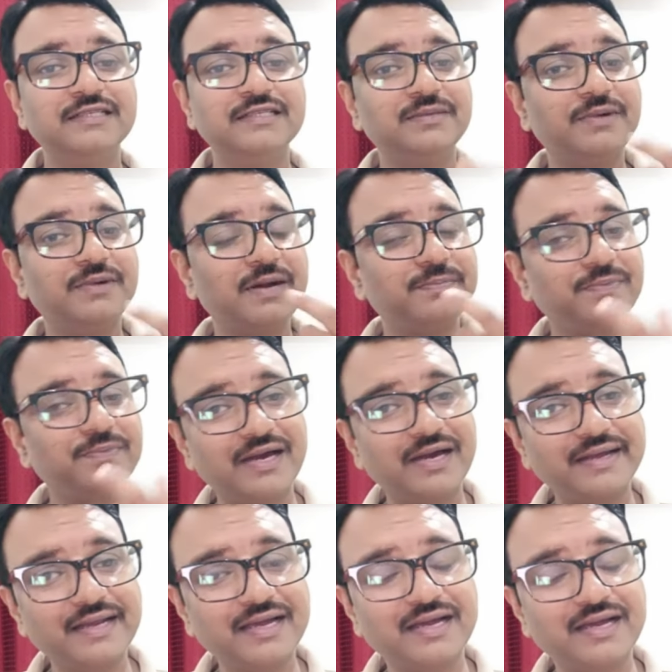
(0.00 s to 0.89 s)
जब आप
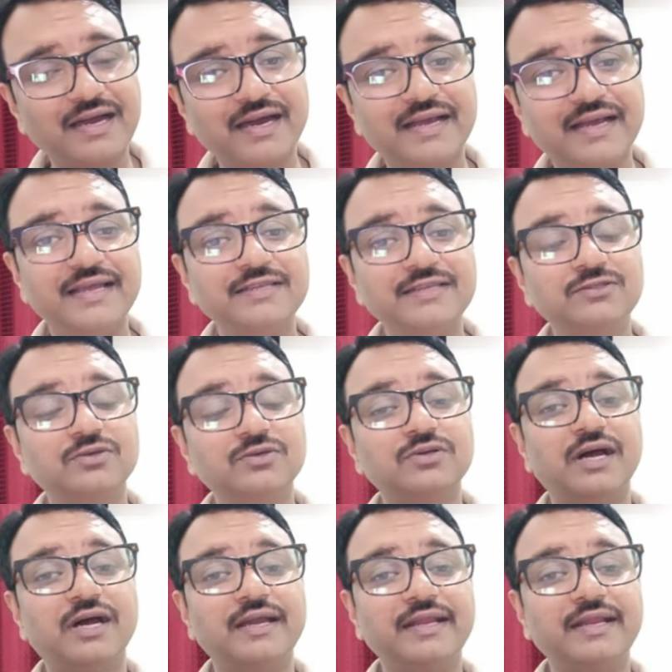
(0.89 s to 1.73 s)
खाना खा रहे हैं तो खाने